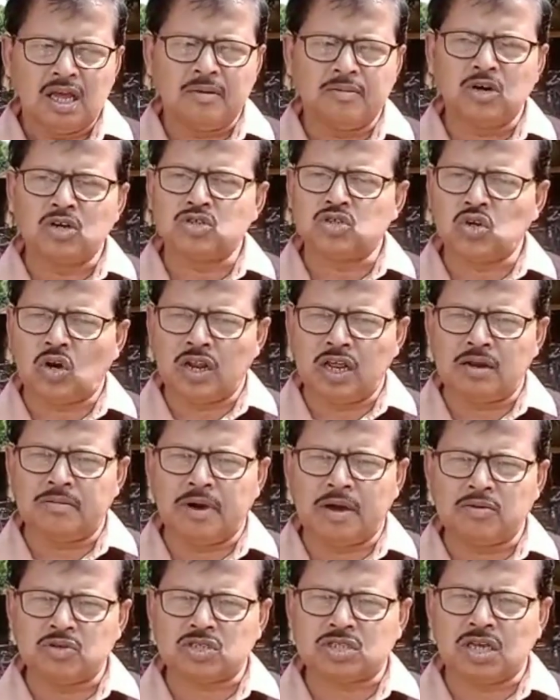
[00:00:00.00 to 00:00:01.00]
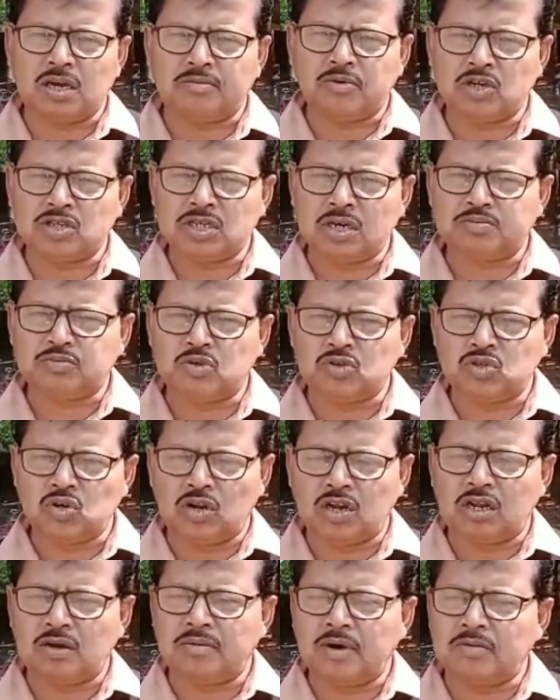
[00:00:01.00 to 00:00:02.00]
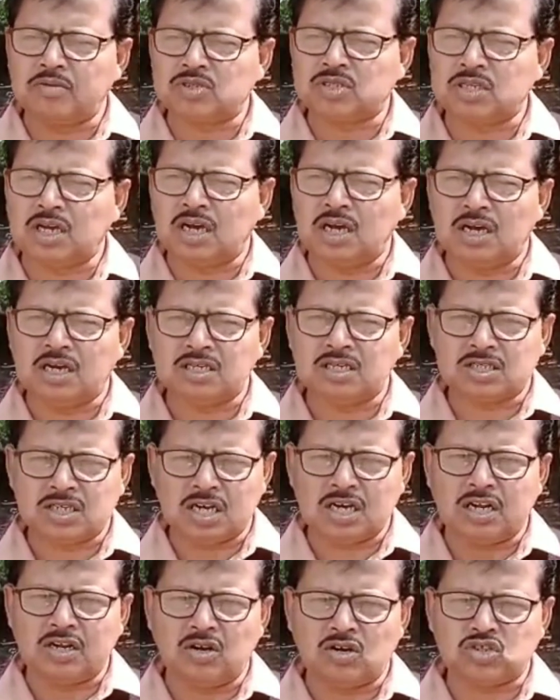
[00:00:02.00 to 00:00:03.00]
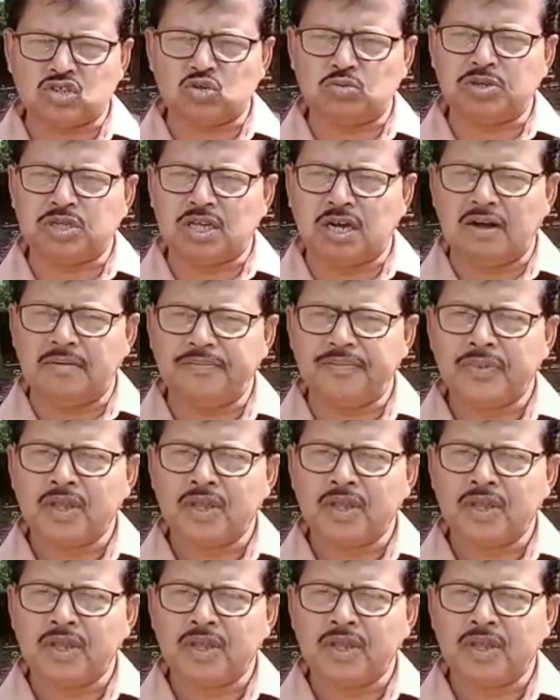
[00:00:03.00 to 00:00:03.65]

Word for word: এবং জলের ব্যবস্থা পর্যাপ্ত জলের ব্যবস্থা সেখানে অসুবিধা